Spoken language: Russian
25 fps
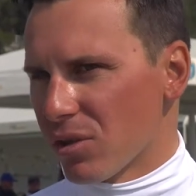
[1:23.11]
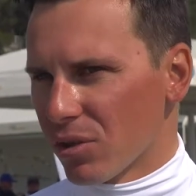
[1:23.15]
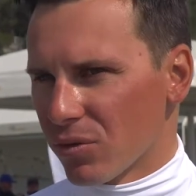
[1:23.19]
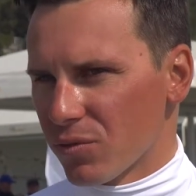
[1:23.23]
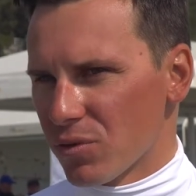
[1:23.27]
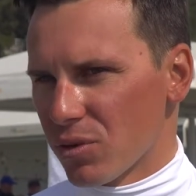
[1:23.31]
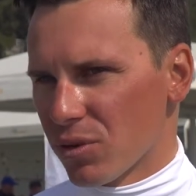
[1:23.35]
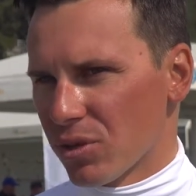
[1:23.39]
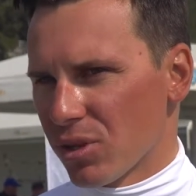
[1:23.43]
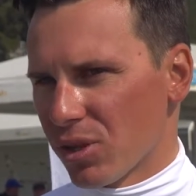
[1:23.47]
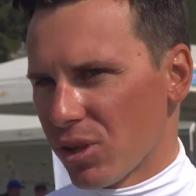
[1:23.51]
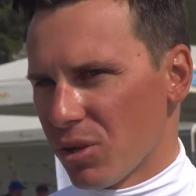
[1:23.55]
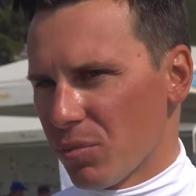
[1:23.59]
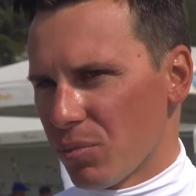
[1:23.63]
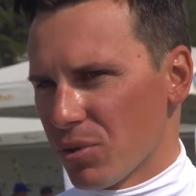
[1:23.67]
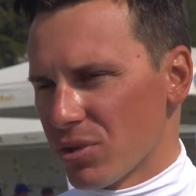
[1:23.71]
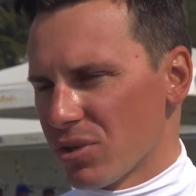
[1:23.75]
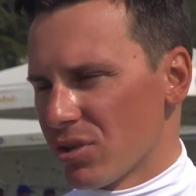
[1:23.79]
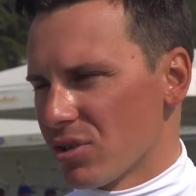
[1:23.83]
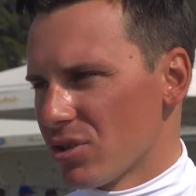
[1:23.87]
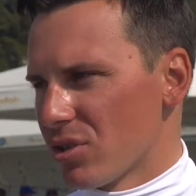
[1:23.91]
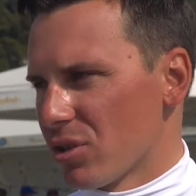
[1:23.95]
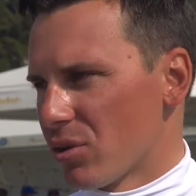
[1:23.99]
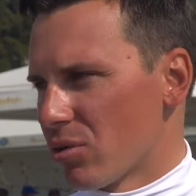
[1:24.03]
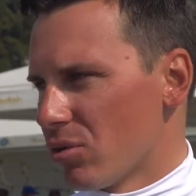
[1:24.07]
но все-таки
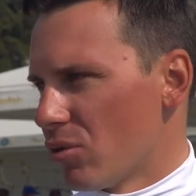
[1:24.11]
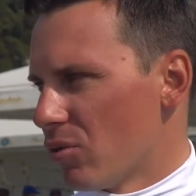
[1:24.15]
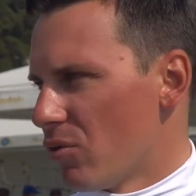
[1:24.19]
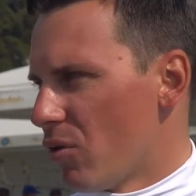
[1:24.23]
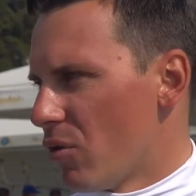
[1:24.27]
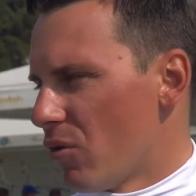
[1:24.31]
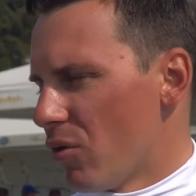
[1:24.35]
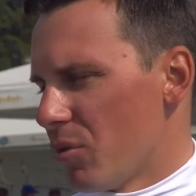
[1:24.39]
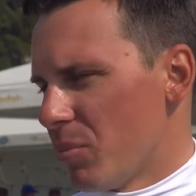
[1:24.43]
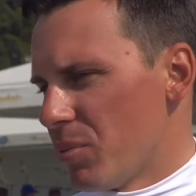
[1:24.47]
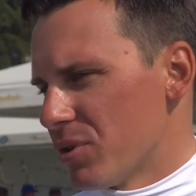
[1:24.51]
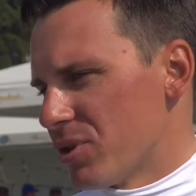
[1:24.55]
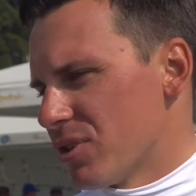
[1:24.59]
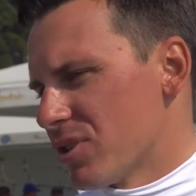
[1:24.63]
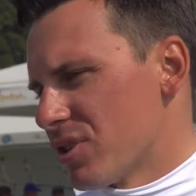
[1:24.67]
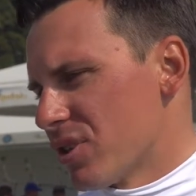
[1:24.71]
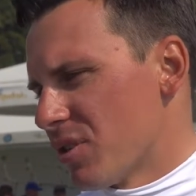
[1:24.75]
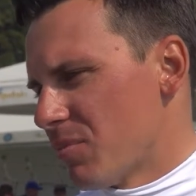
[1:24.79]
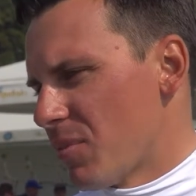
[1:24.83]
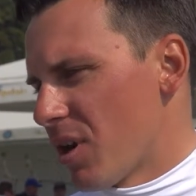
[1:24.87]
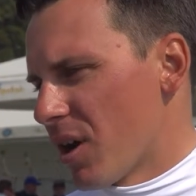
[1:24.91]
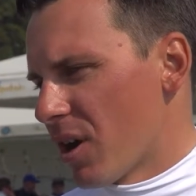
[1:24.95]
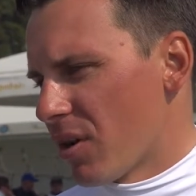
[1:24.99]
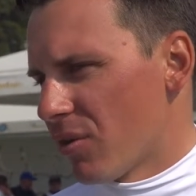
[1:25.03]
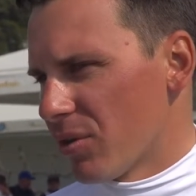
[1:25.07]
позиция рулевого и
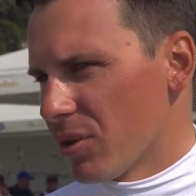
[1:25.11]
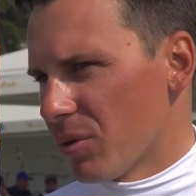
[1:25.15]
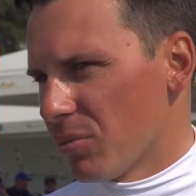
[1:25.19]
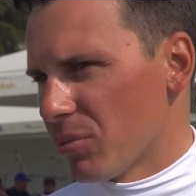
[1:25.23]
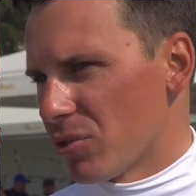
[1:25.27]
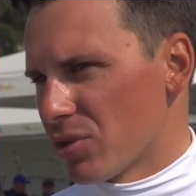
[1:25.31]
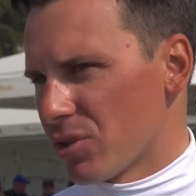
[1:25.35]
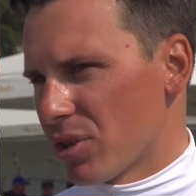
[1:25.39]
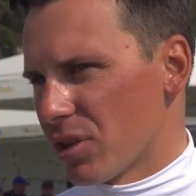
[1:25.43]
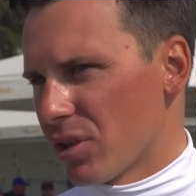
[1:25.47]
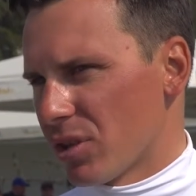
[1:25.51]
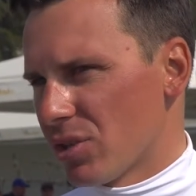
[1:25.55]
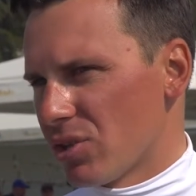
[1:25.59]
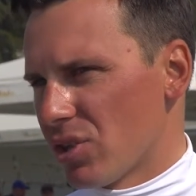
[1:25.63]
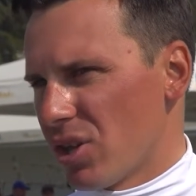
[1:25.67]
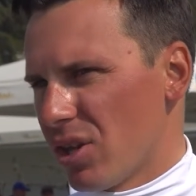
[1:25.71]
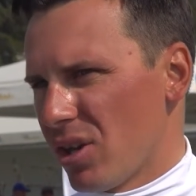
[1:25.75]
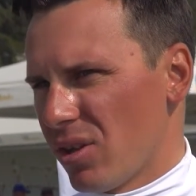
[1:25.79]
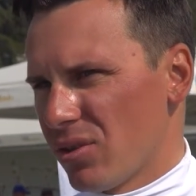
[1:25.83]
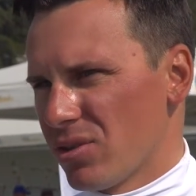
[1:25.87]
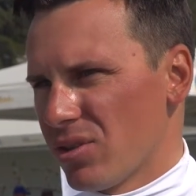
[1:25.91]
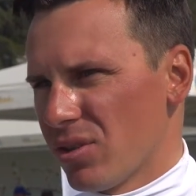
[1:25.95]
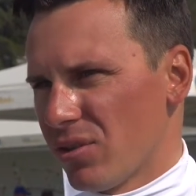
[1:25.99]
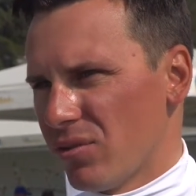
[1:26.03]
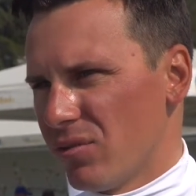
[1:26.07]
позиция Бакова немножко
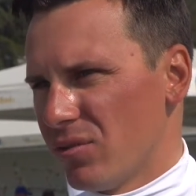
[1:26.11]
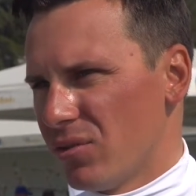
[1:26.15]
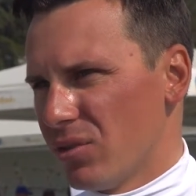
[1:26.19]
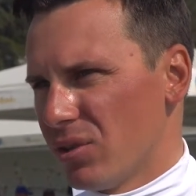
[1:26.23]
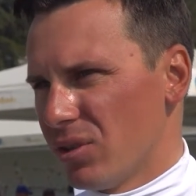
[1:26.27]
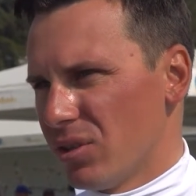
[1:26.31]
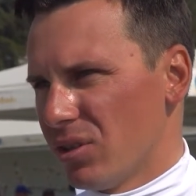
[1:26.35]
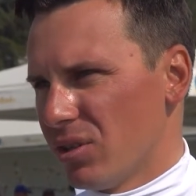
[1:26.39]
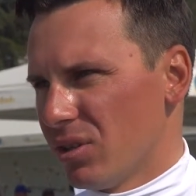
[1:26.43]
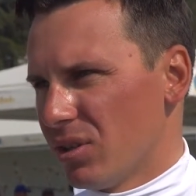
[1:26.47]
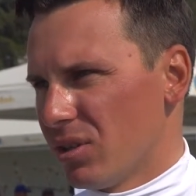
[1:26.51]
отличаются, вот.